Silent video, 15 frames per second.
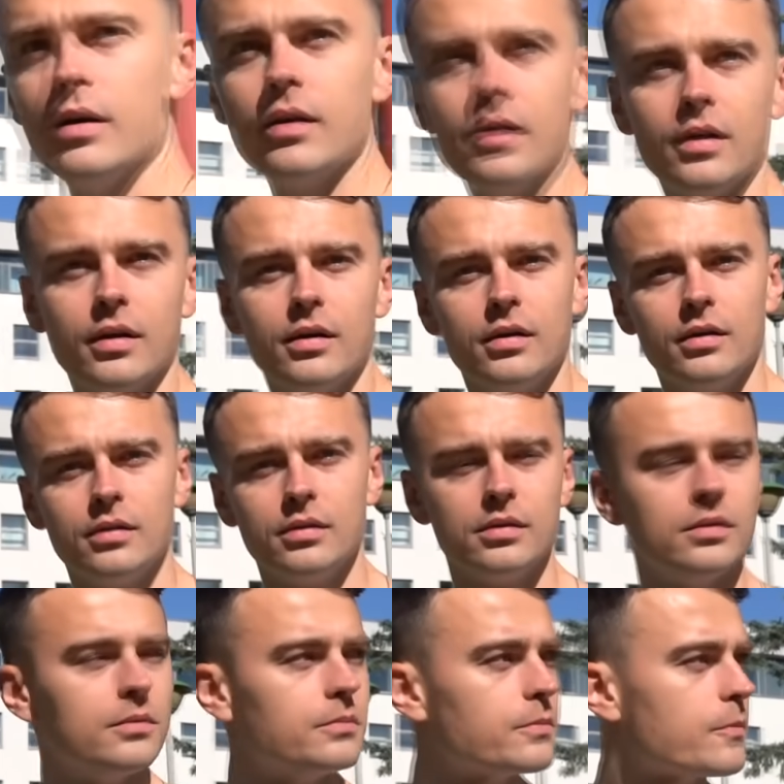Takie mówią, że
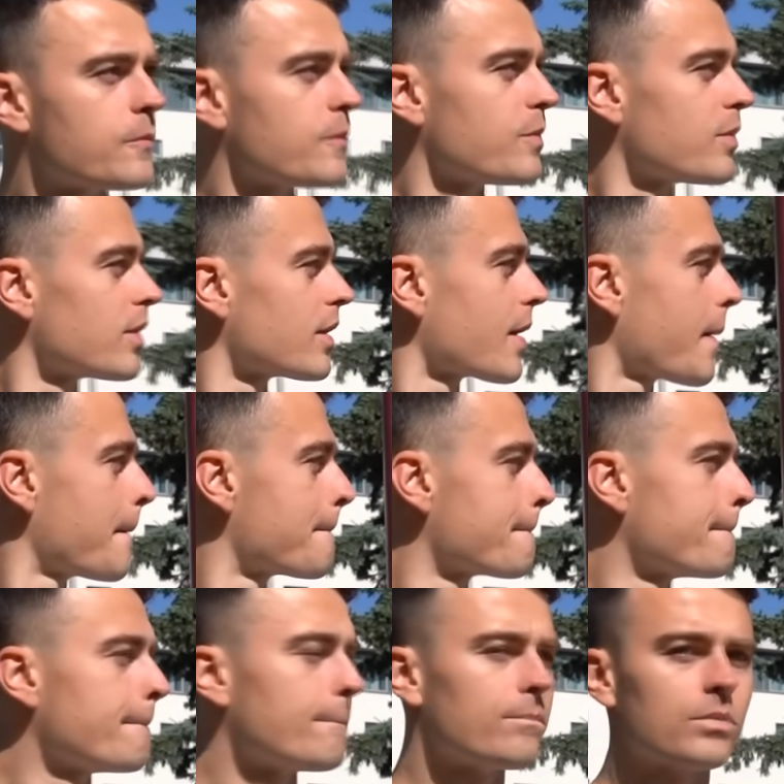tylko się w lustrze
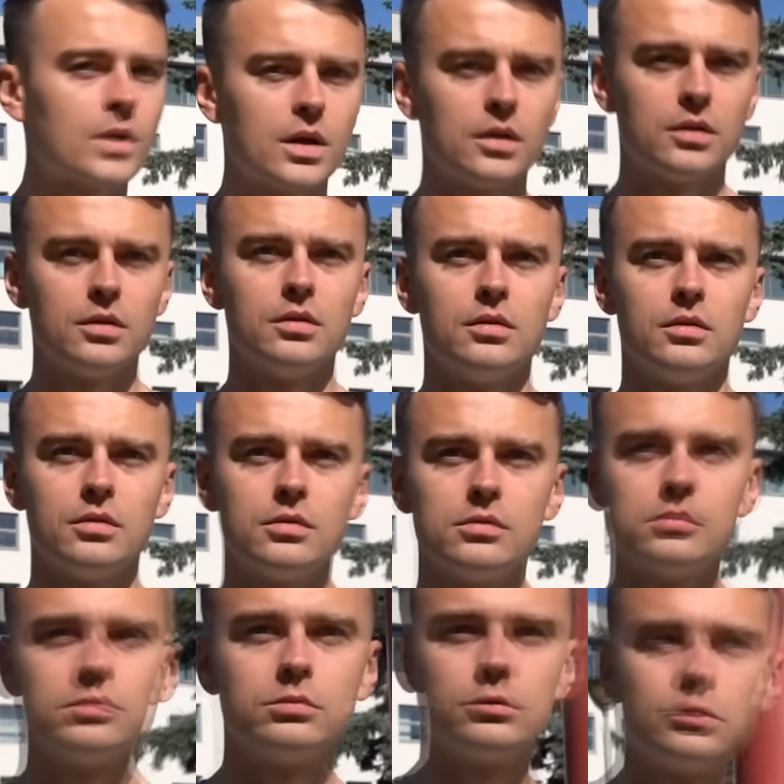przeglądasz, to prawda to?
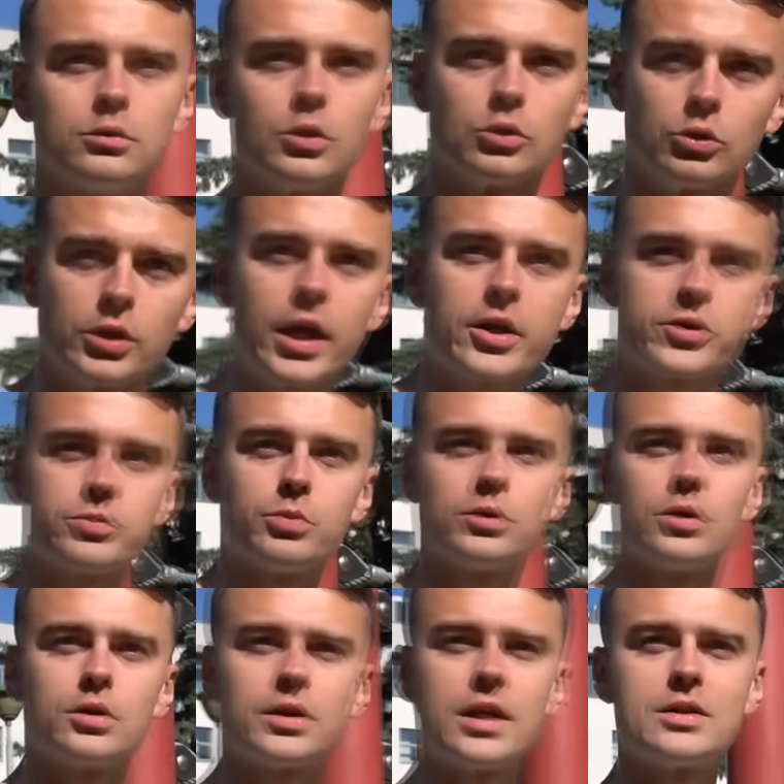No to też, bo
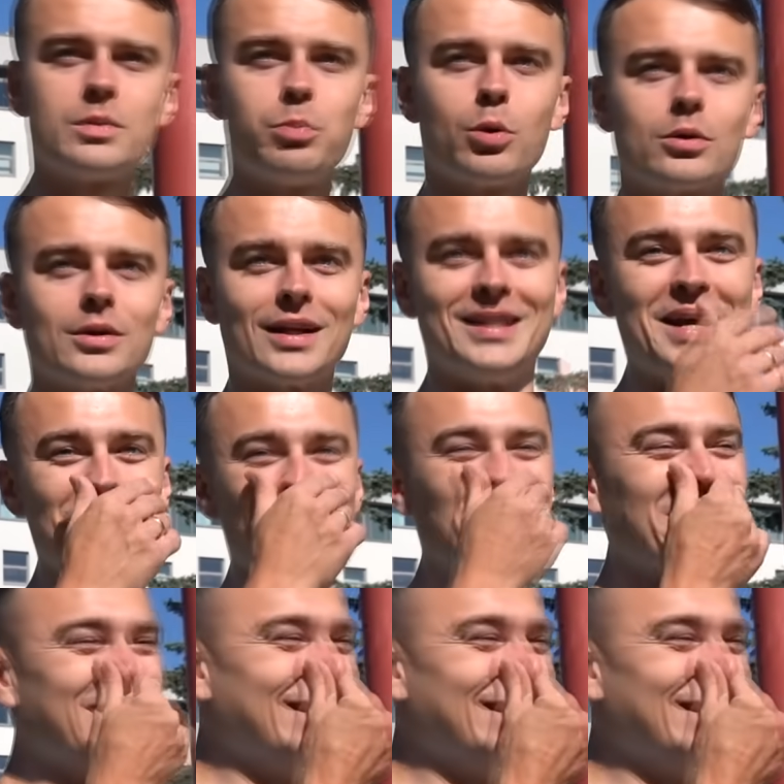to ten sport tym.